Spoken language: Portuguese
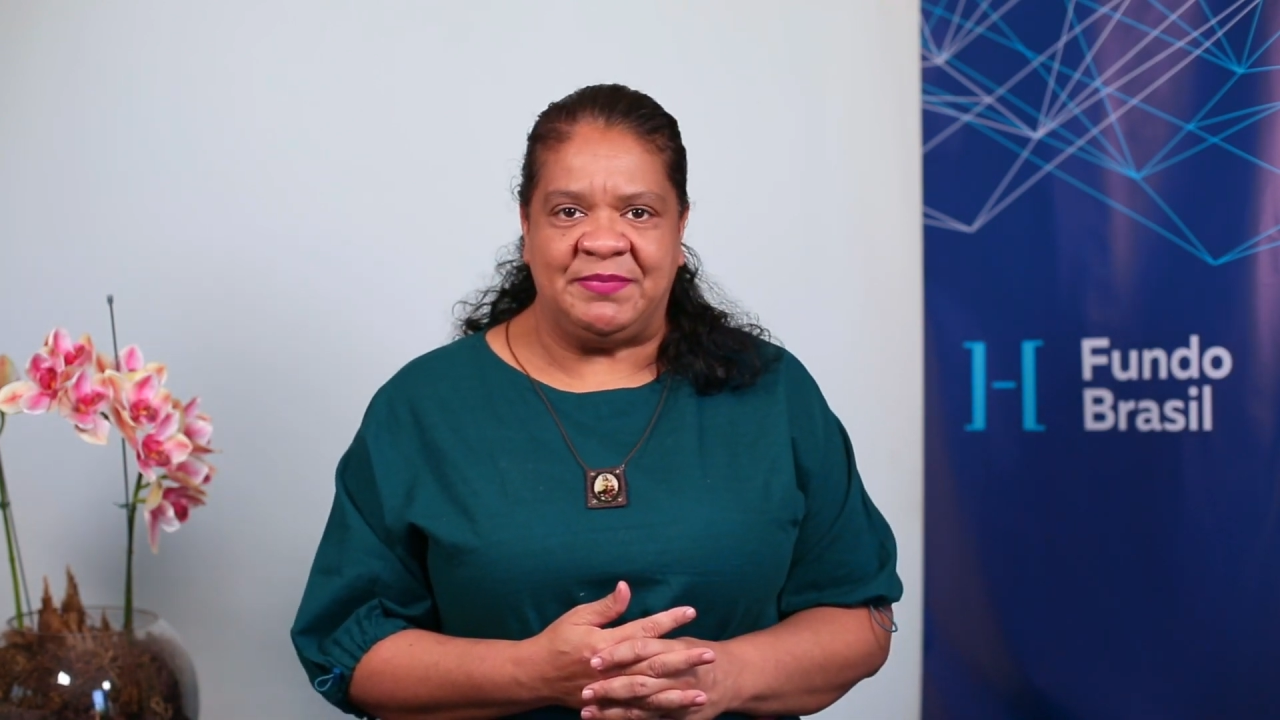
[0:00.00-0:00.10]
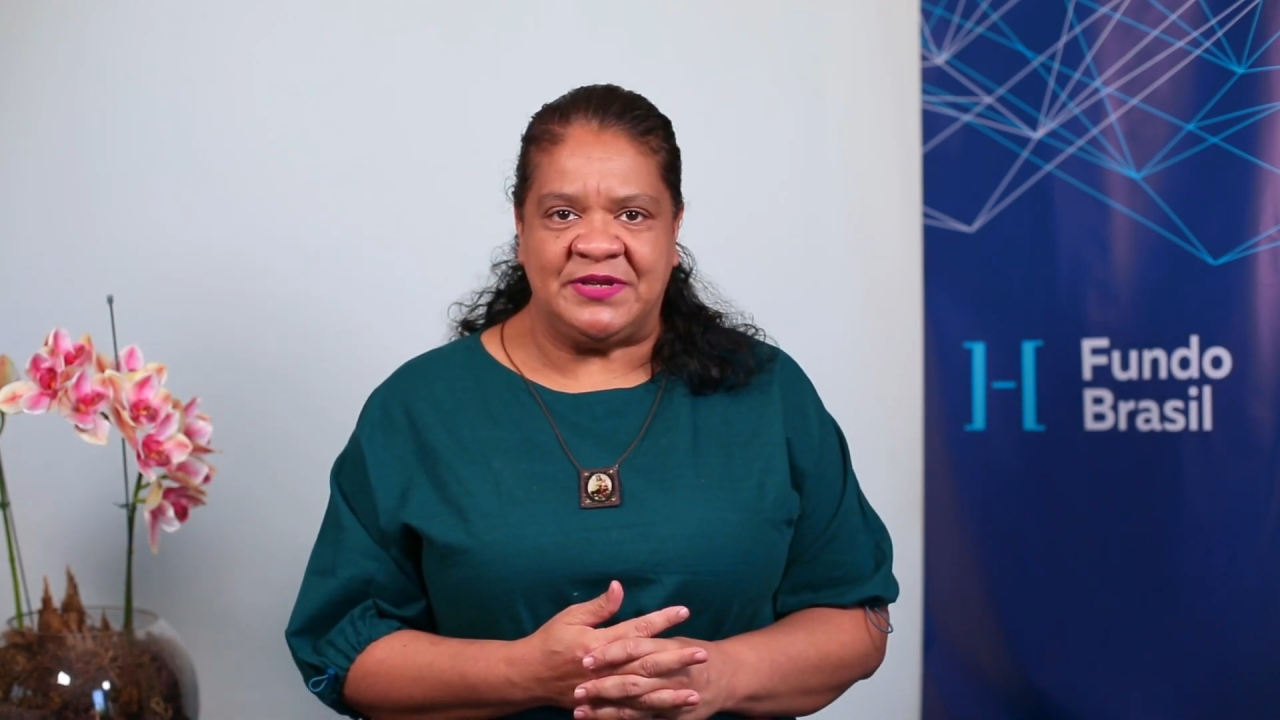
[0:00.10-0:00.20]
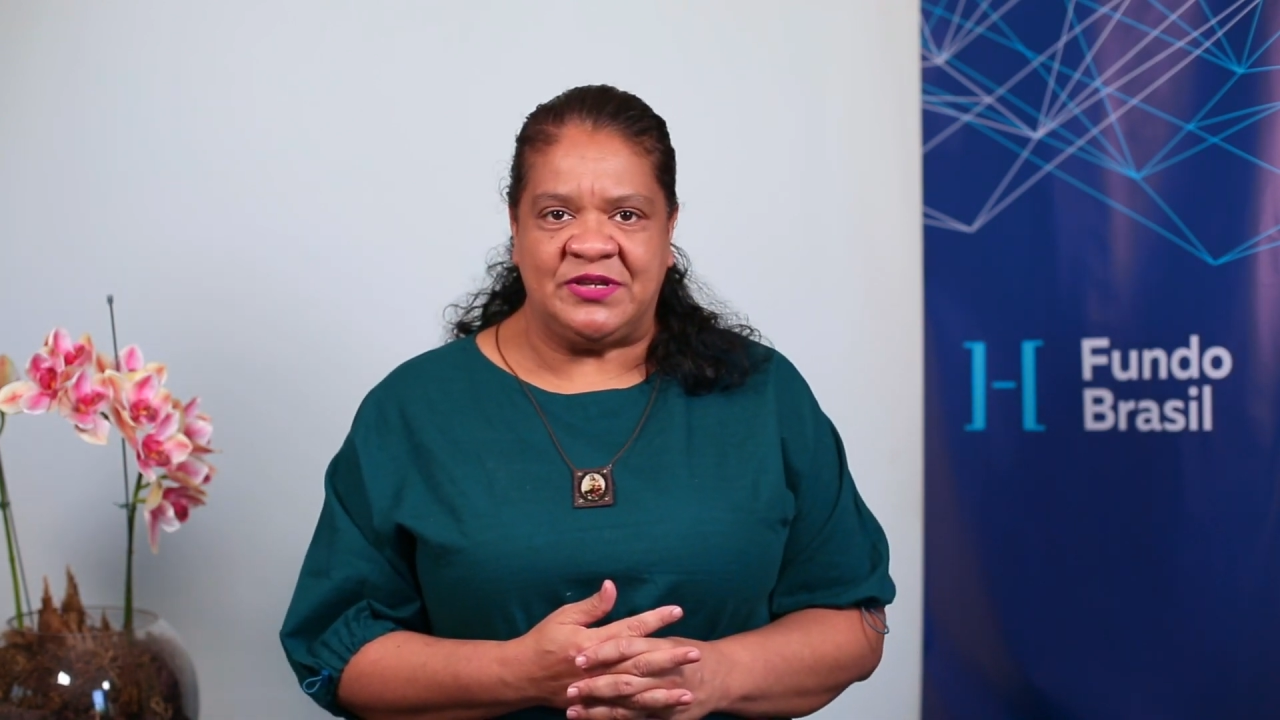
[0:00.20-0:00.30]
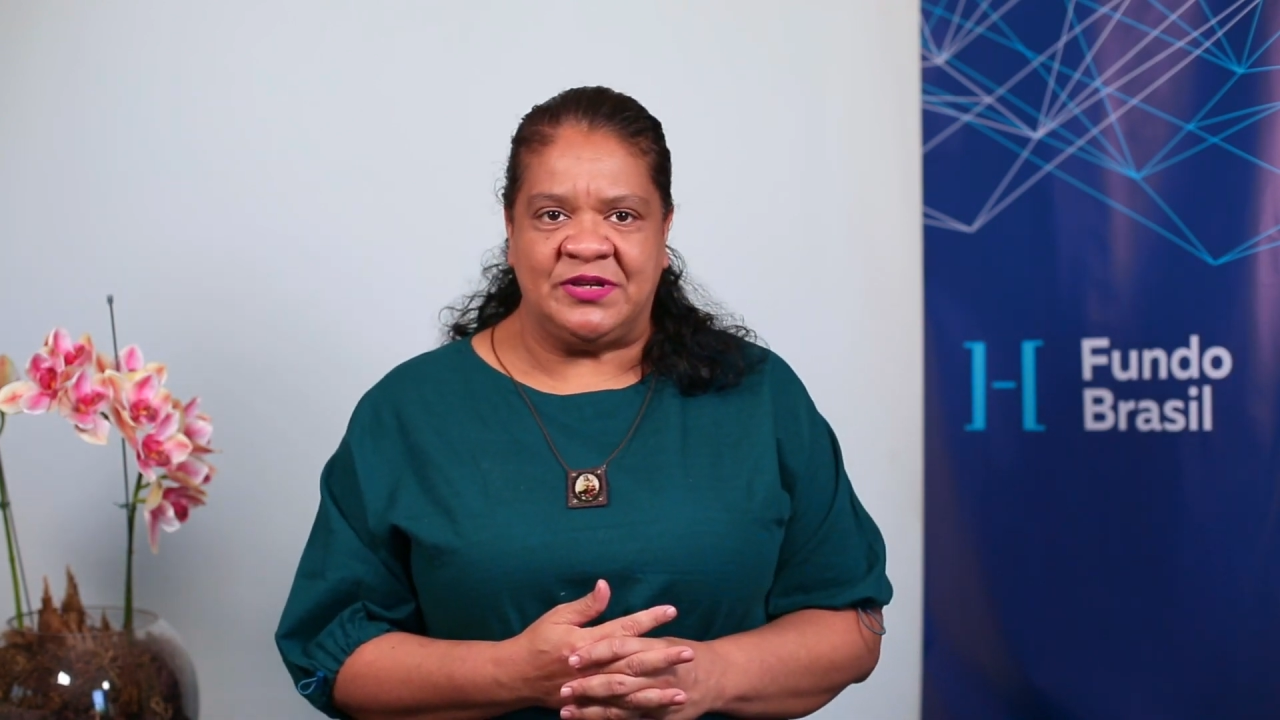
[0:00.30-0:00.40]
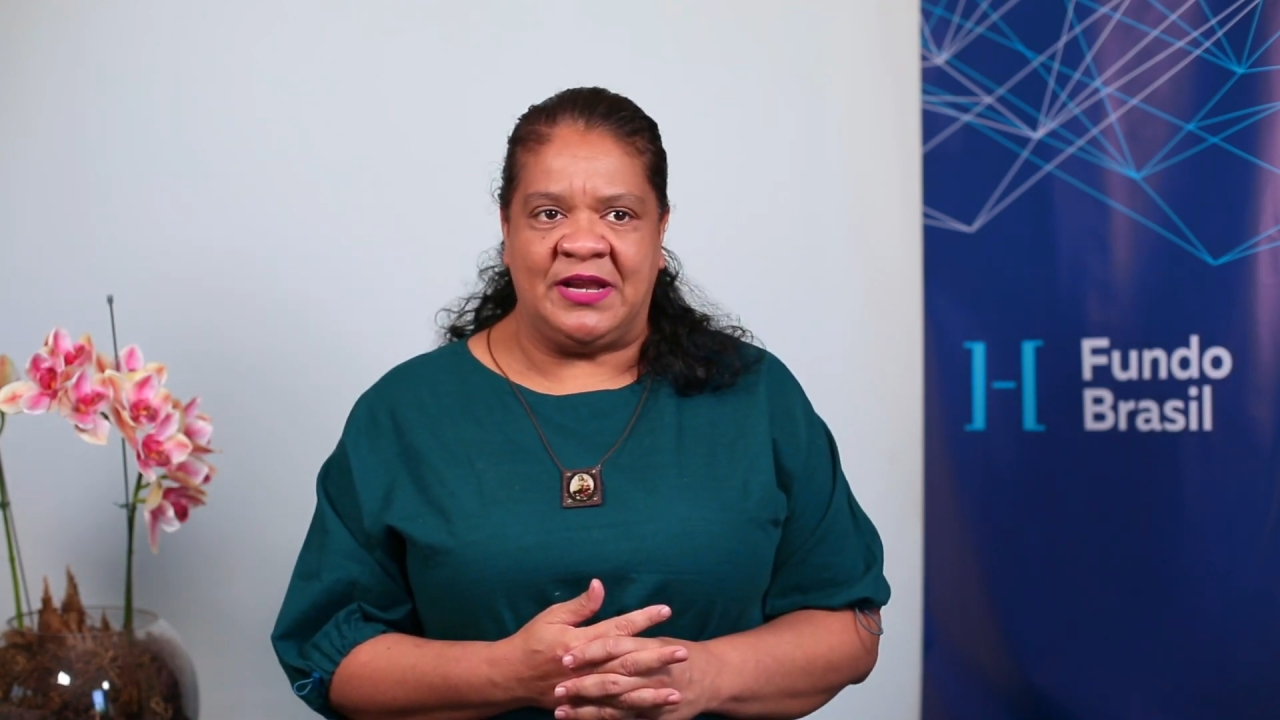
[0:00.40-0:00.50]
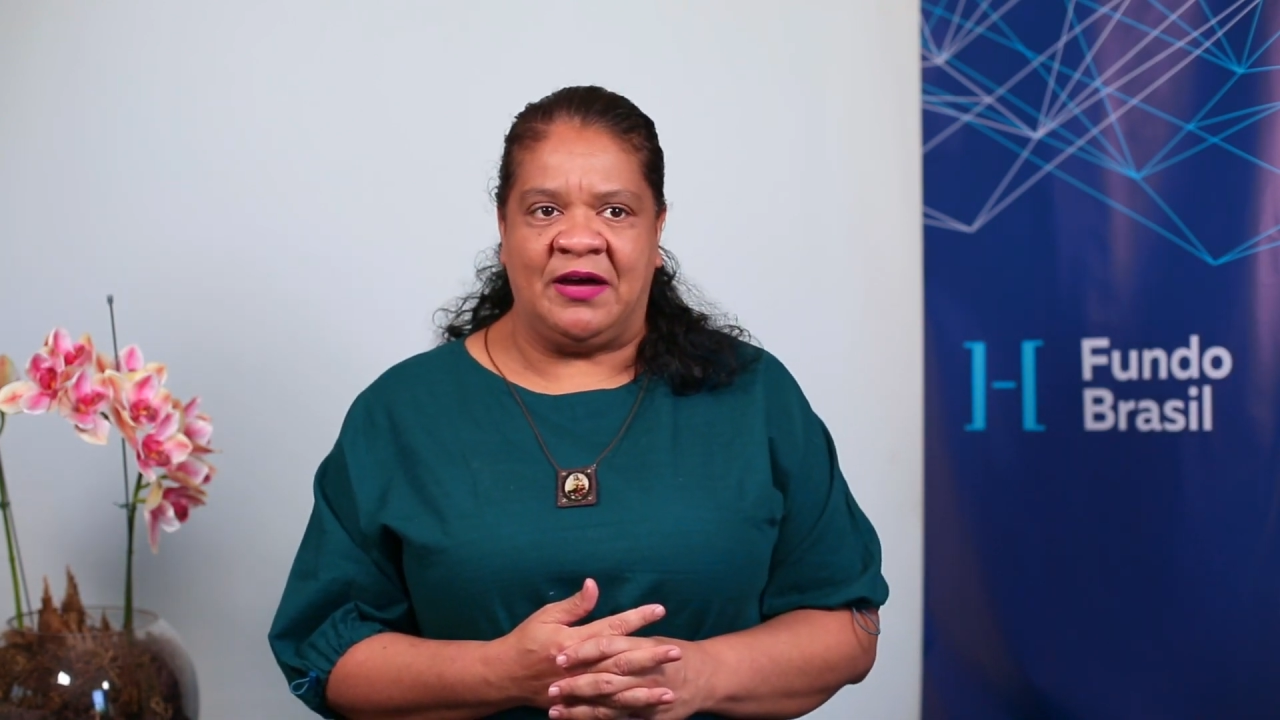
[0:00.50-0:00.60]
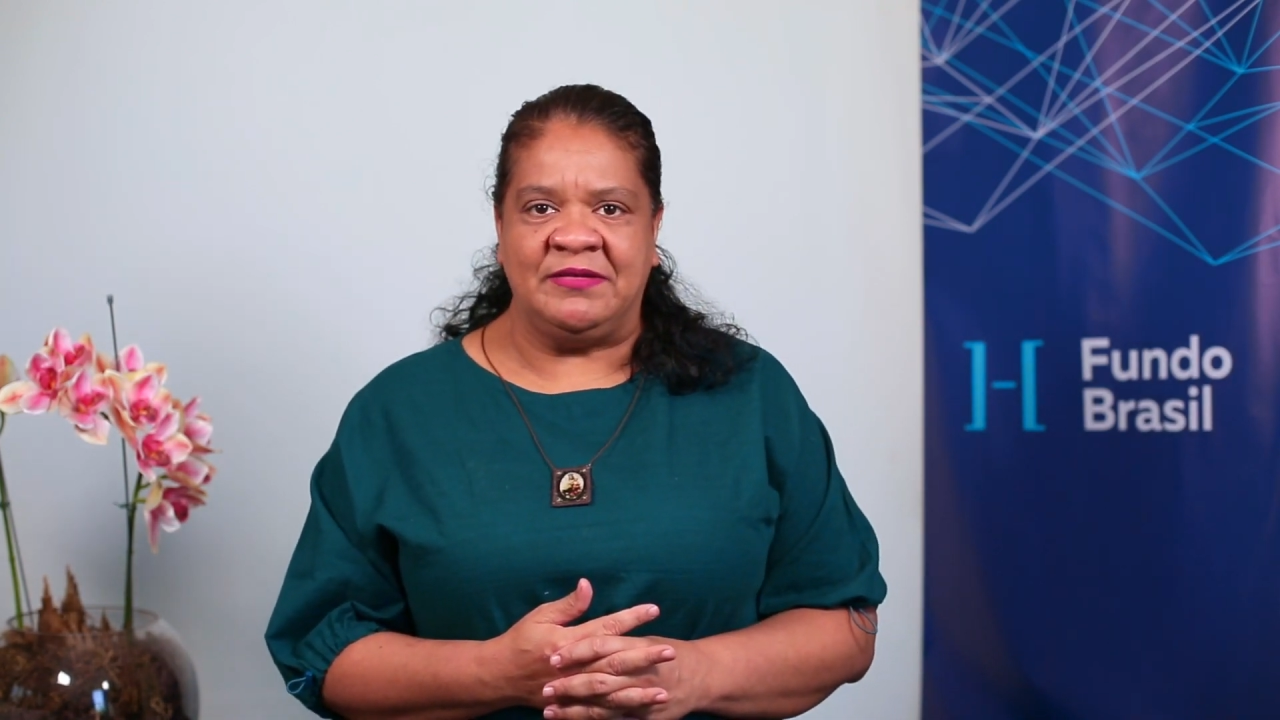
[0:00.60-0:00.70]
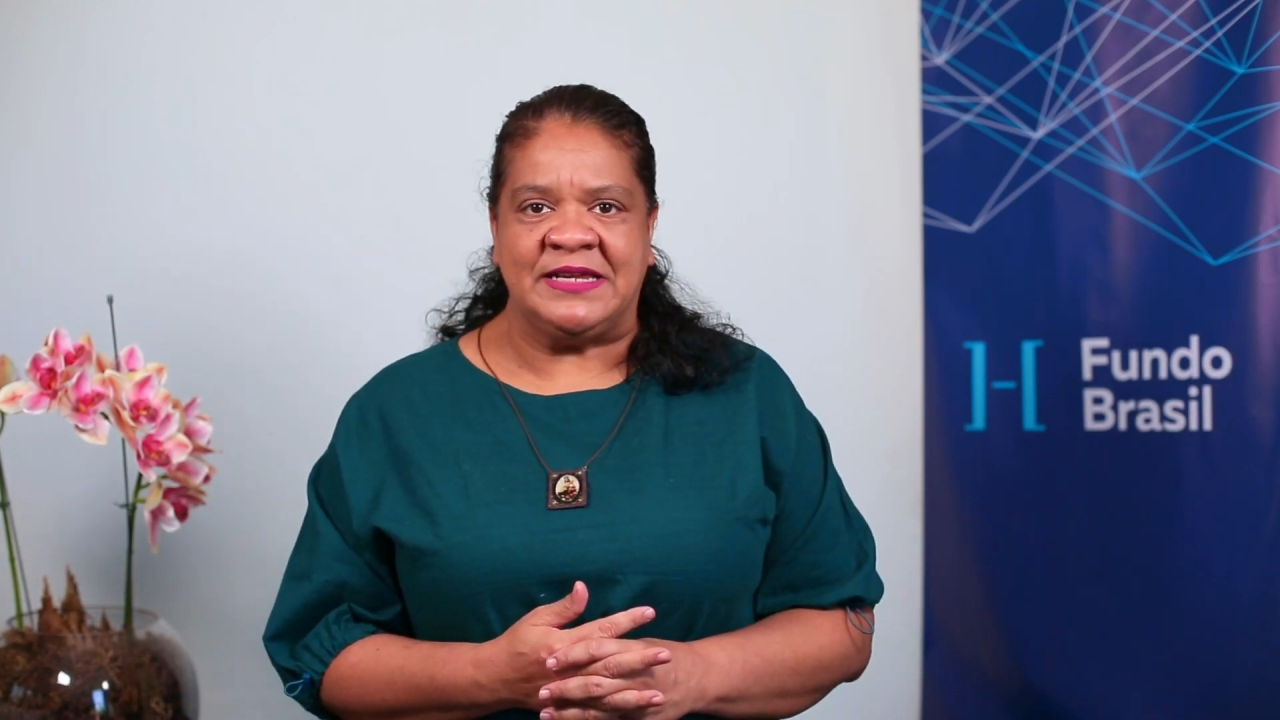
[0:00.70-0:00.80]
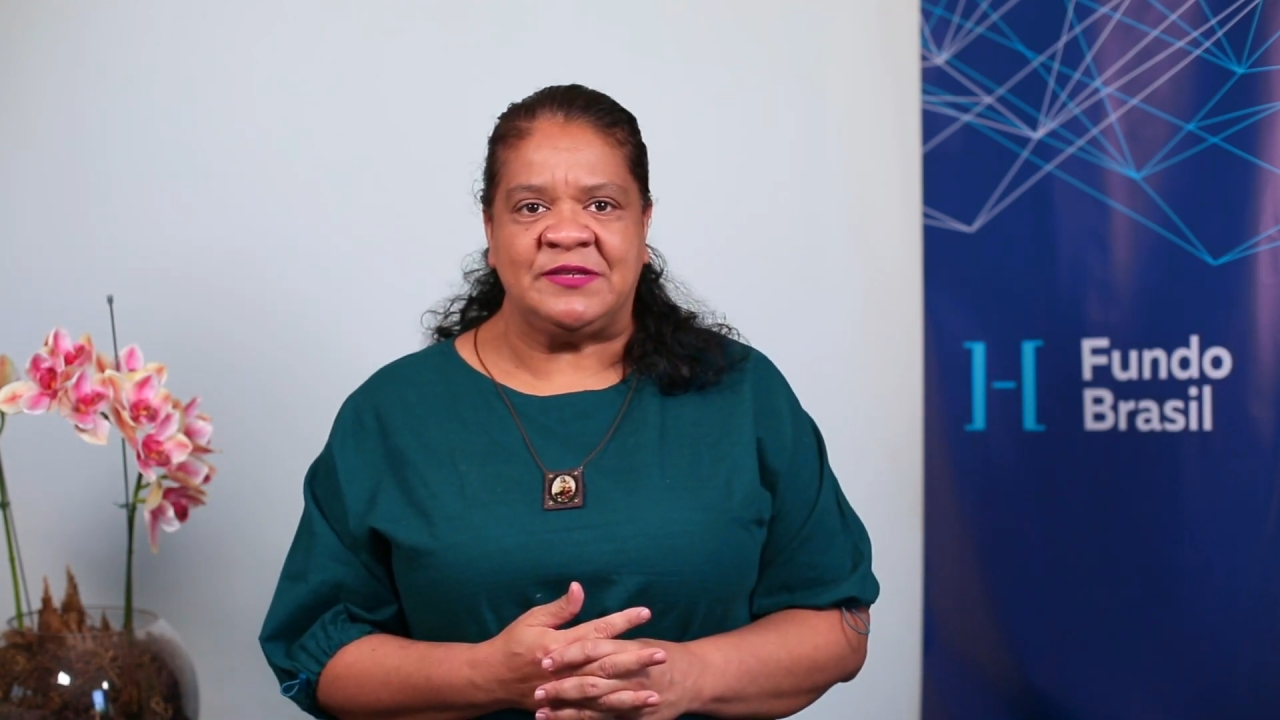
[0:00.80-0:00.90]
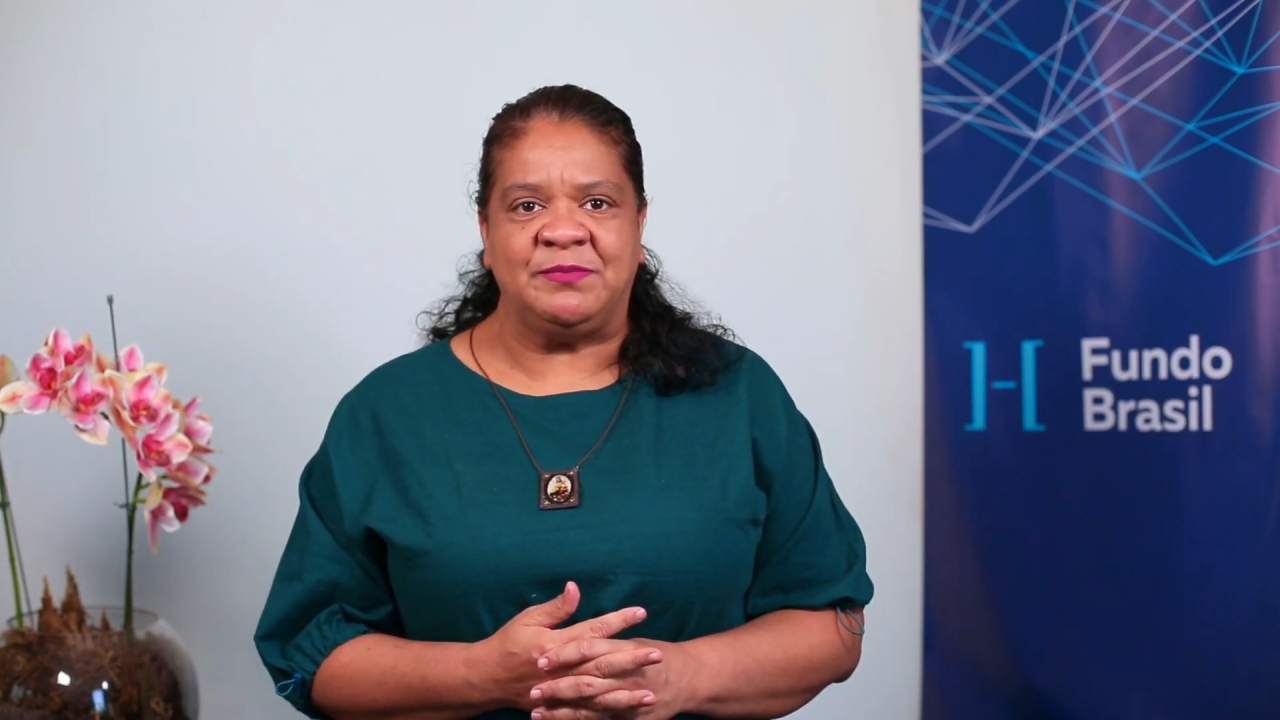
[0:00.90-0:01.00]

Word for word: prisional e nas